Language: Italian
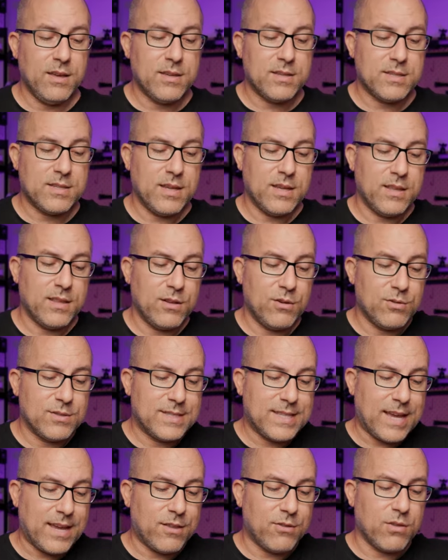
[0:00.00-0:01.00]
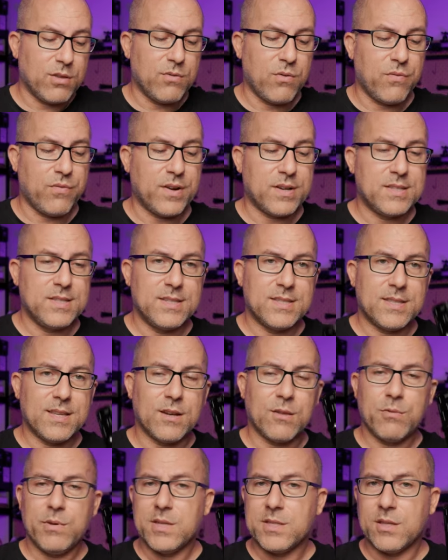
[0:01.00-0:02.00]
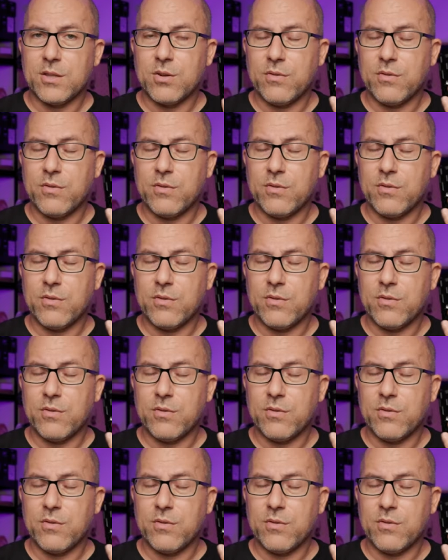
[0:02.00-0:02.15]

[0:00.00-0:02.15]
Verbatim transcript: se nello zaino devo farci star questa,